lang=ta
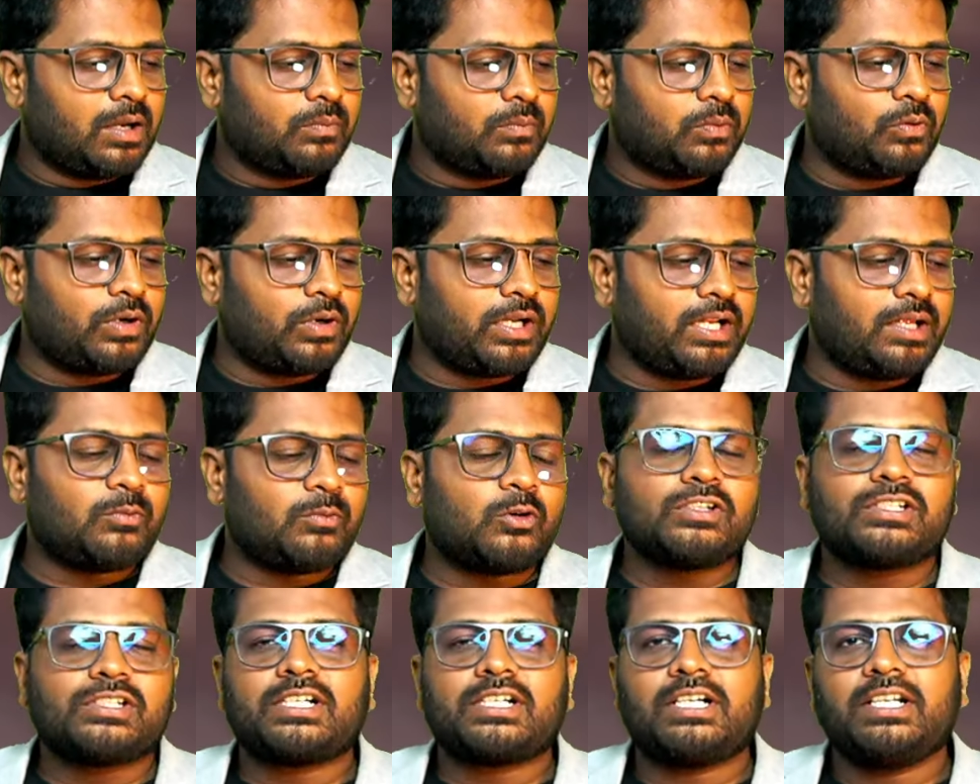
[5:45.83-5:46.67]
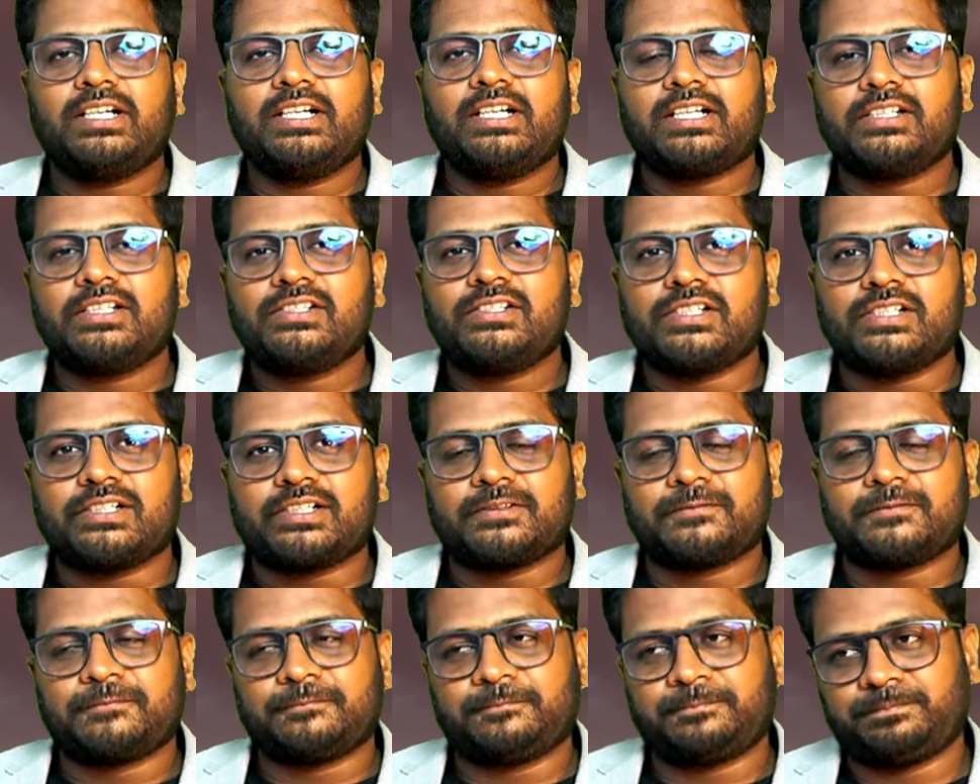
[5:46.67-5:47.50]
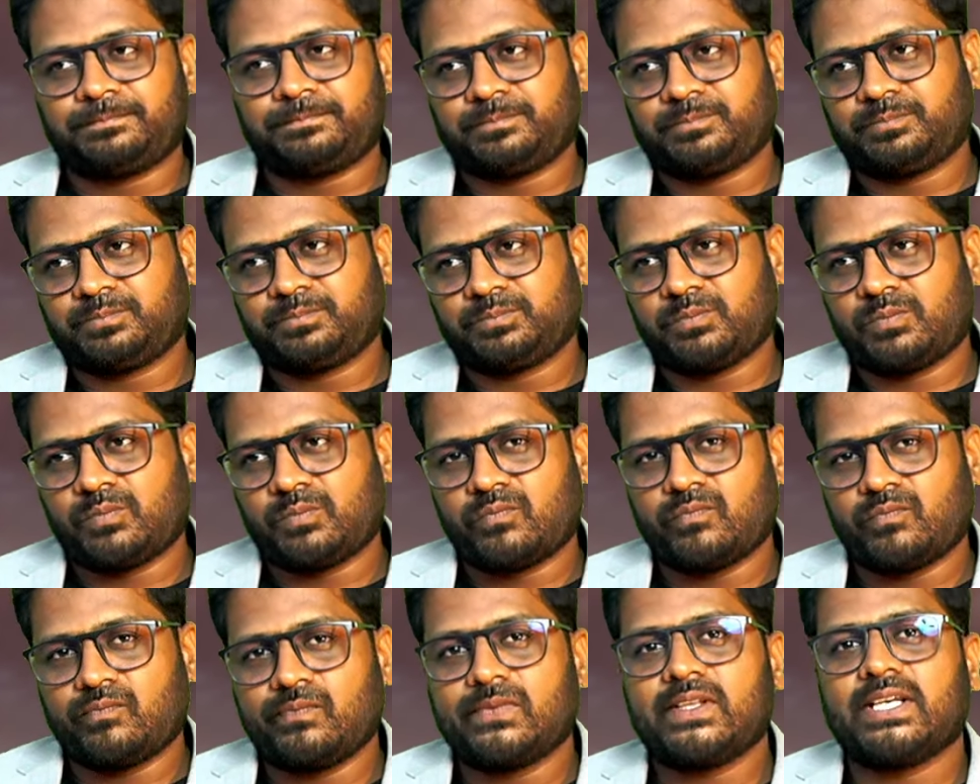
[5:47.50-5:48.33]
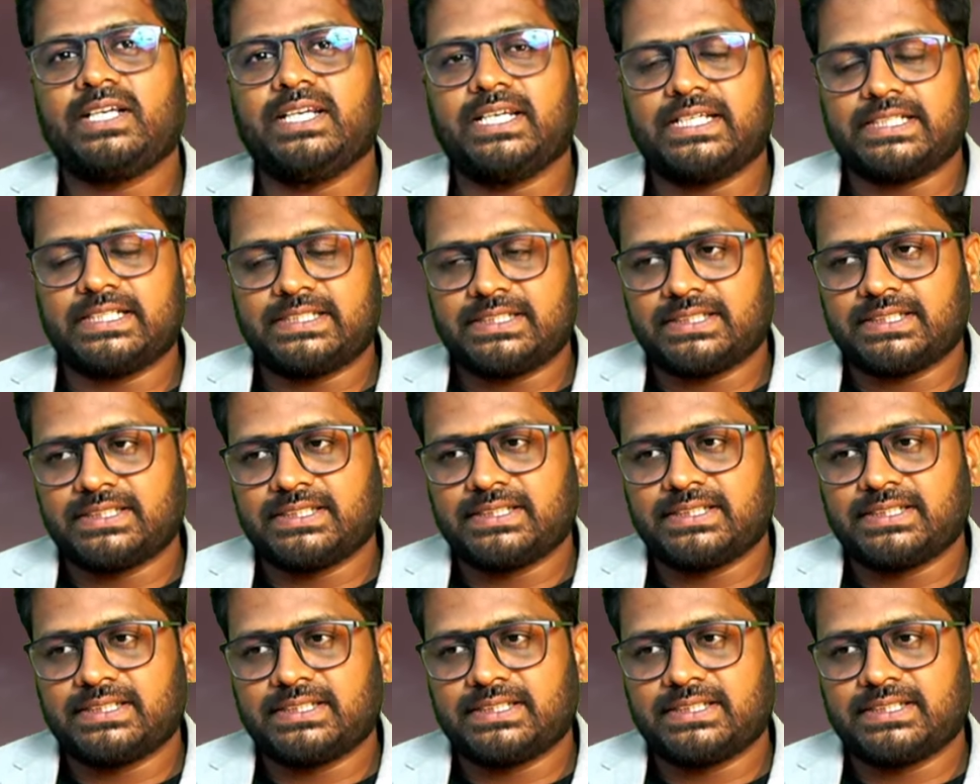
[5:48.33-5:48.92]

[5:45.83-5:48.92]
போர் எமோஷ்னல் இன்டெலிஜென்ட் எஸ்